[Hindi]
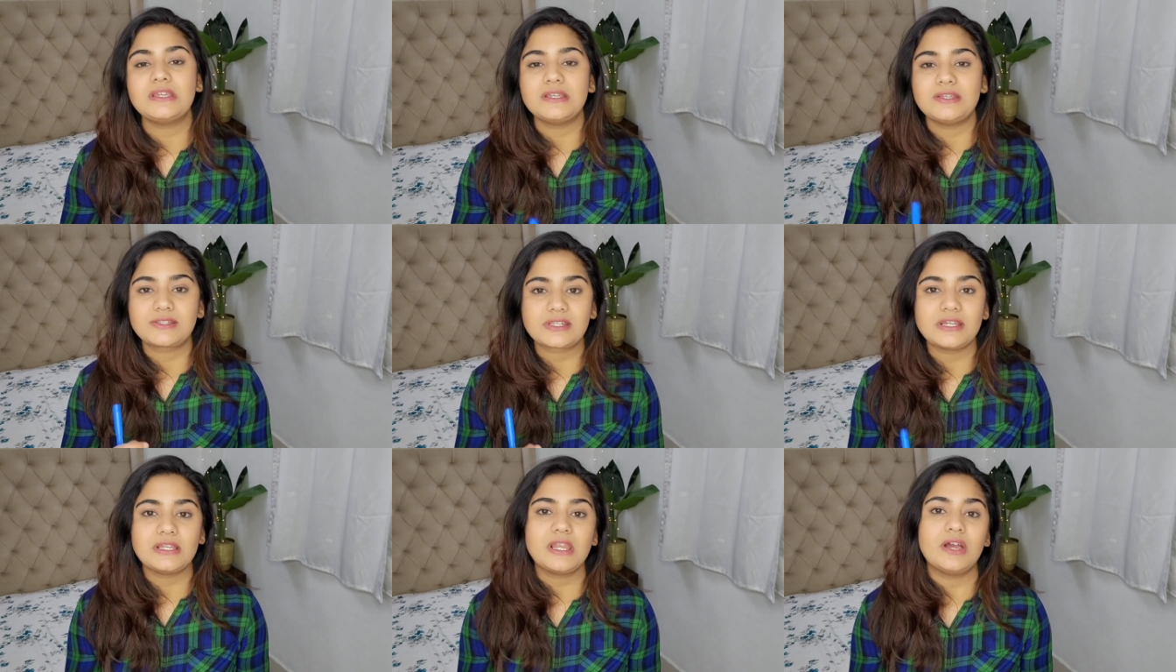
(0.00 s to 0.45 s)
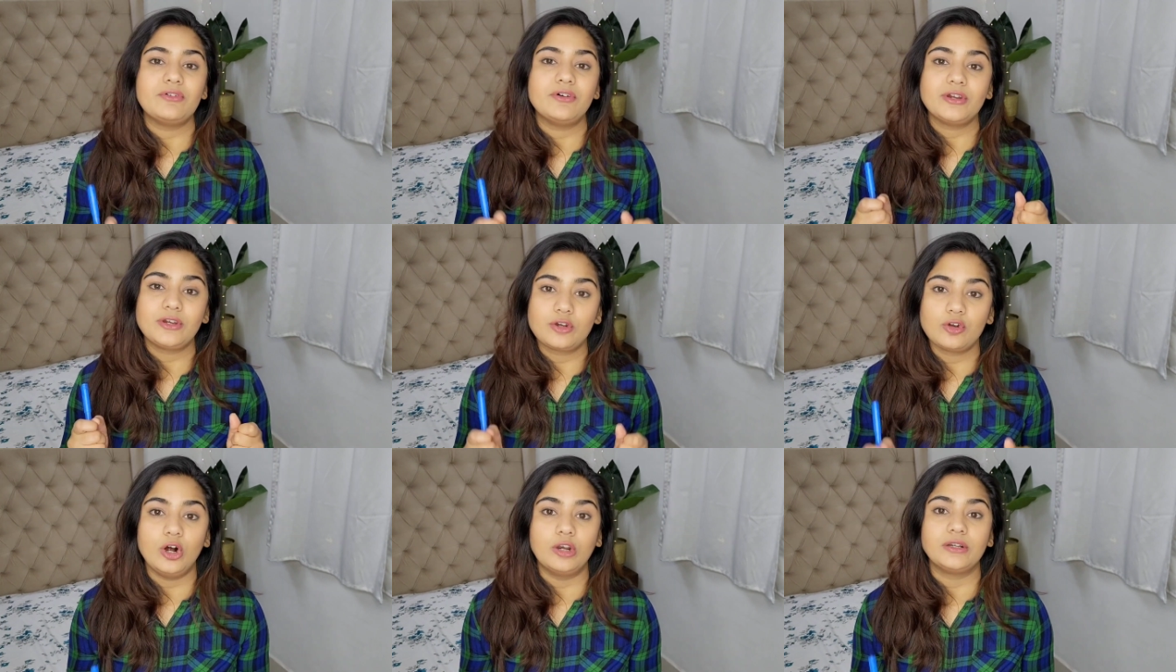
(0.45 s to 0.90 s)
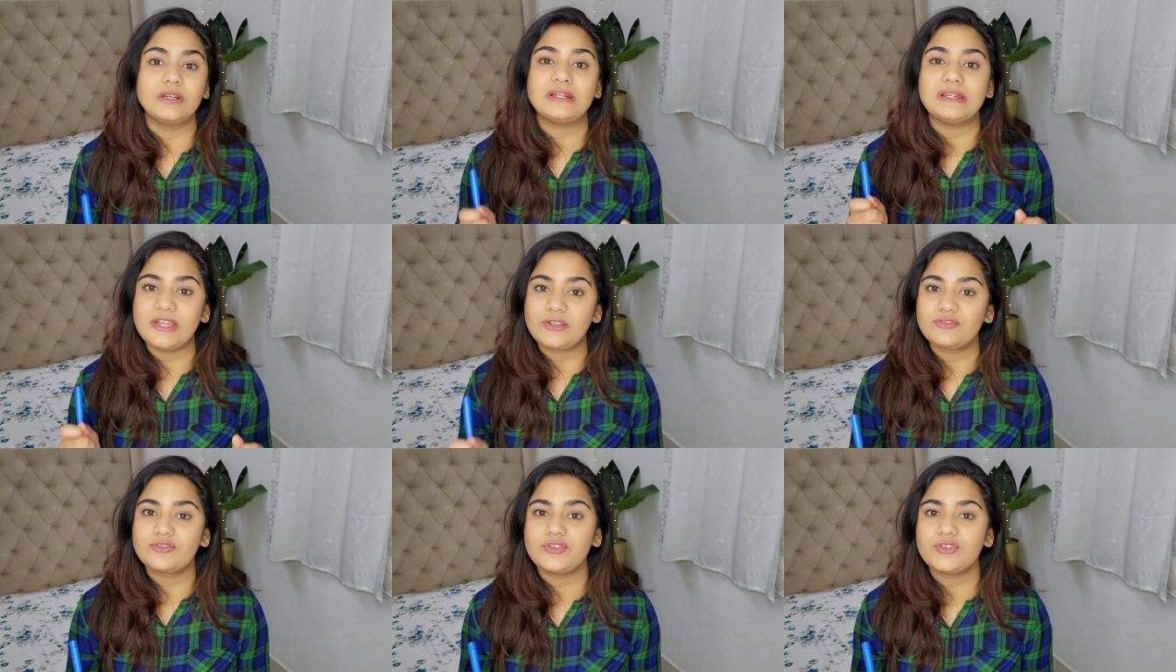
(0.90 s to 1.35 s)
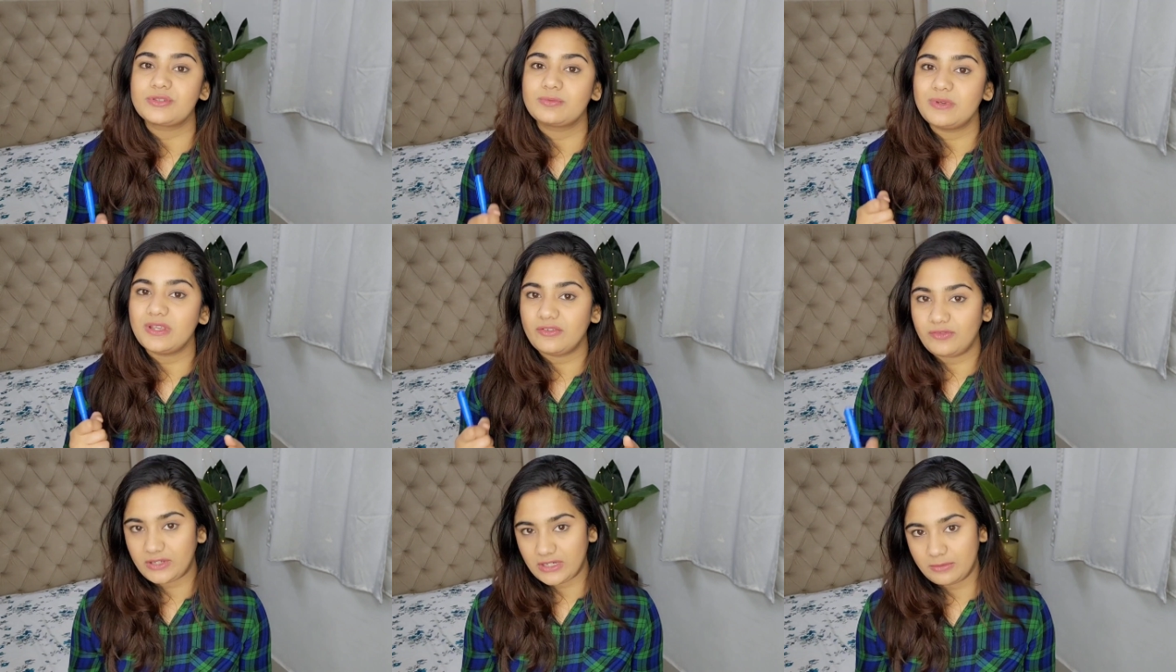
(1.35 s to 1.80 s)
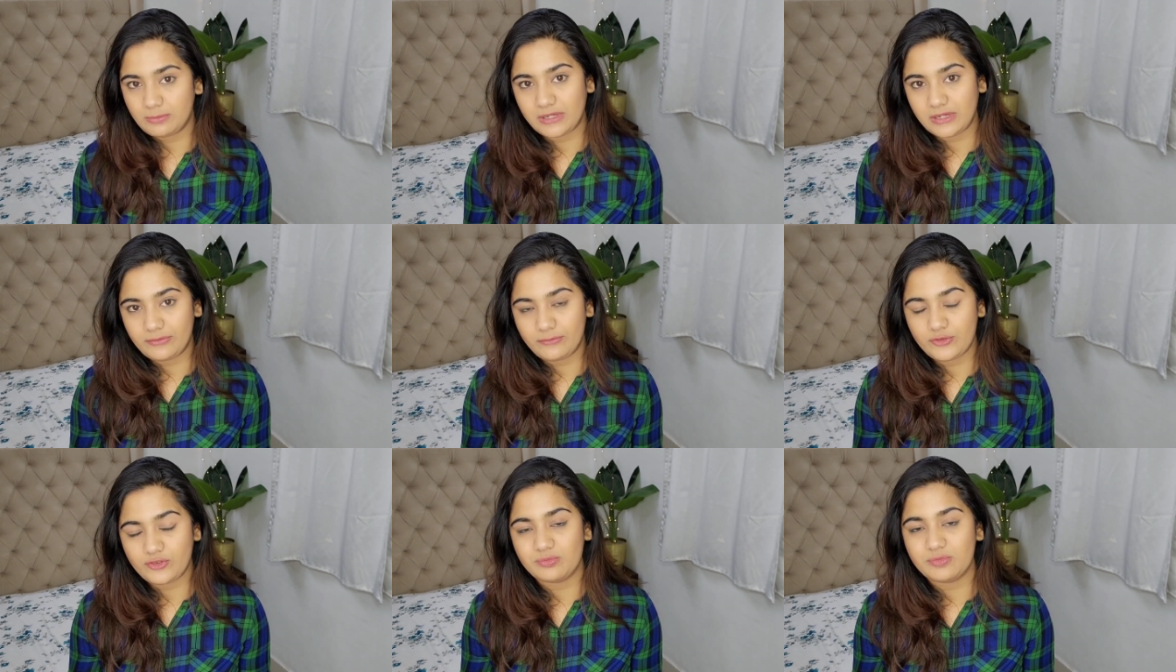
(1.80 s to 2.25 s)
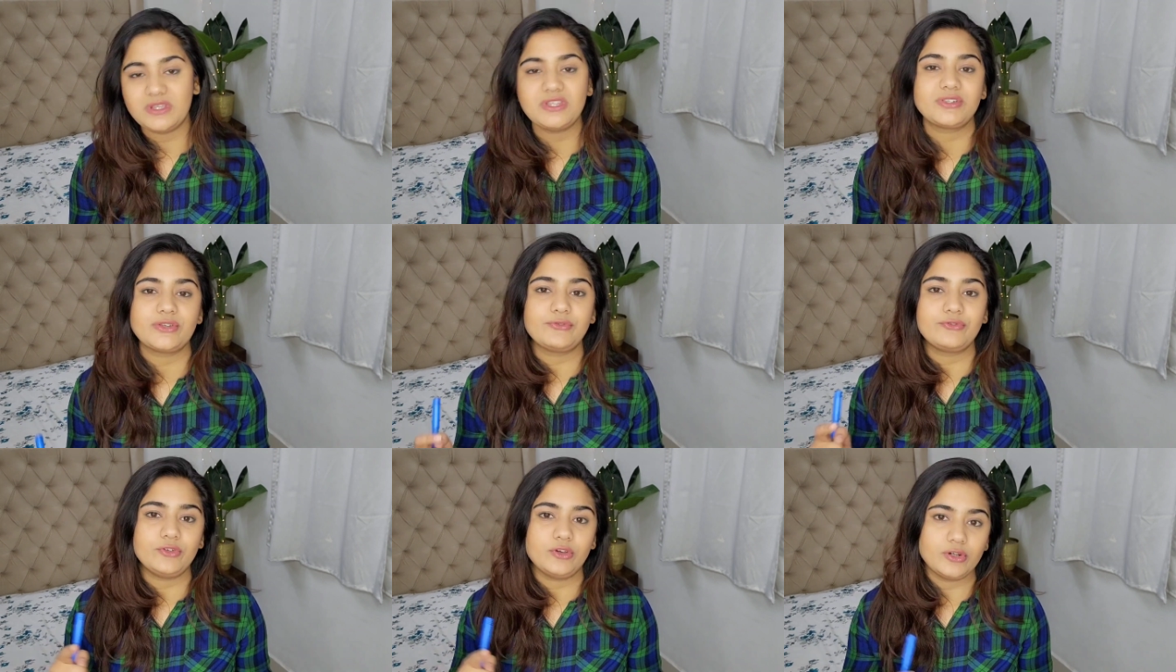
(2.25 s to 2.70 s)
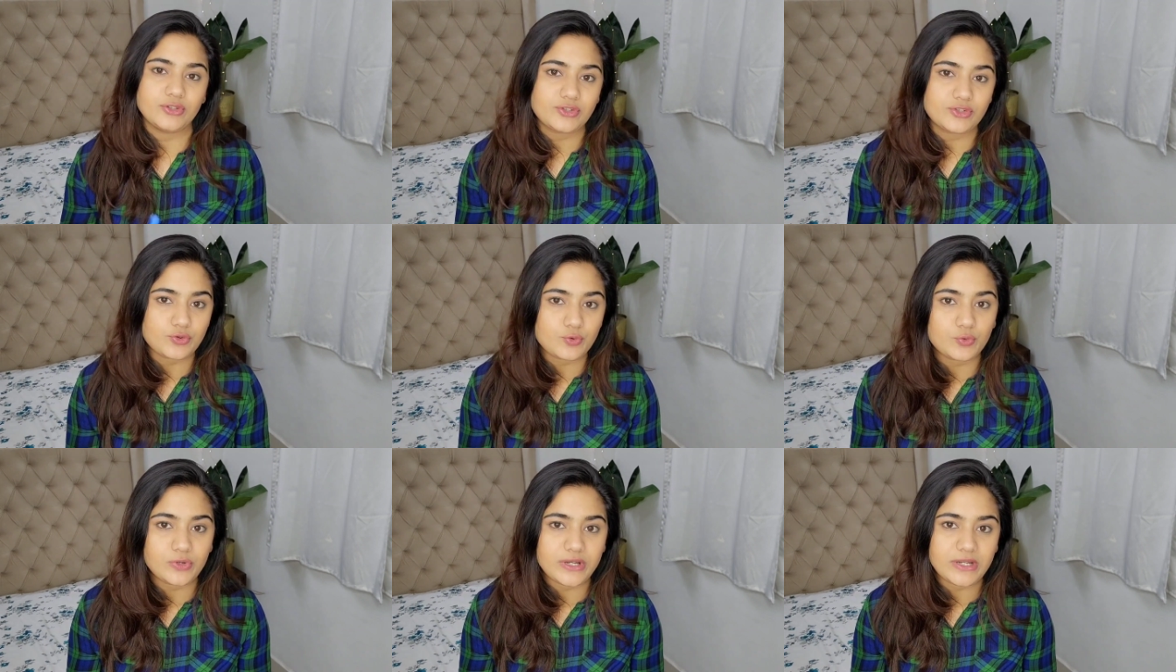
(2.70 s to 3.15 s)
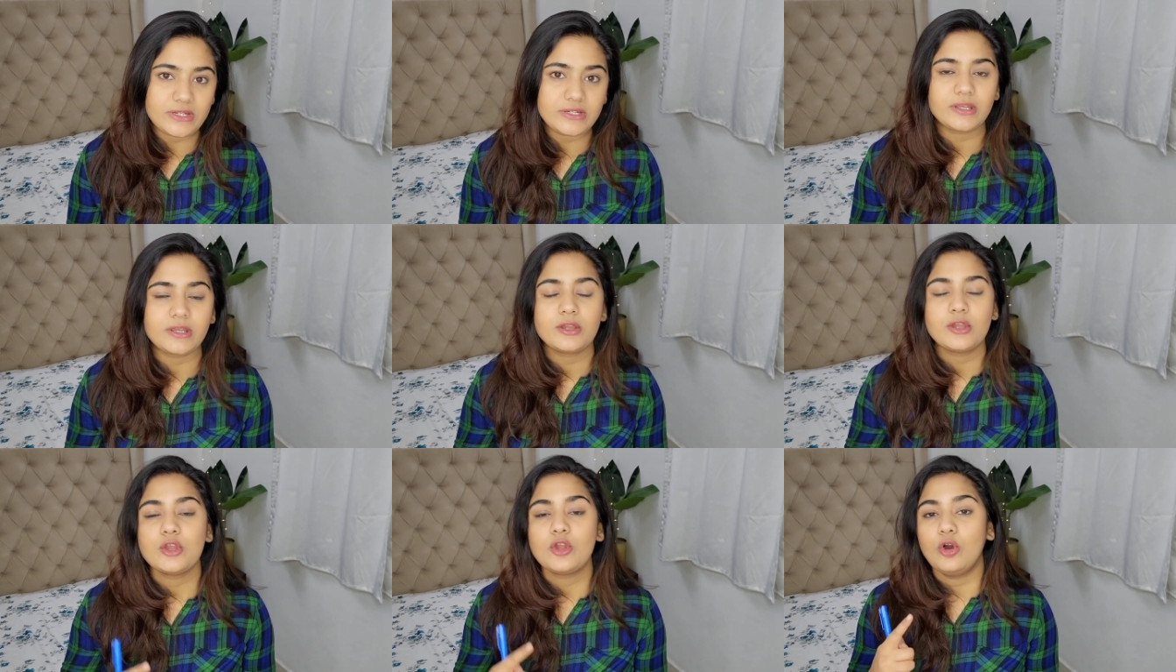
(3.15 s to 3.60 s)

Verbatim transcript: ही इसके अलावा रिकॉर्डेड लेक्चर्स भी अवेलेबल है विच मीन्स इफ़ यू आर स्टूडेंट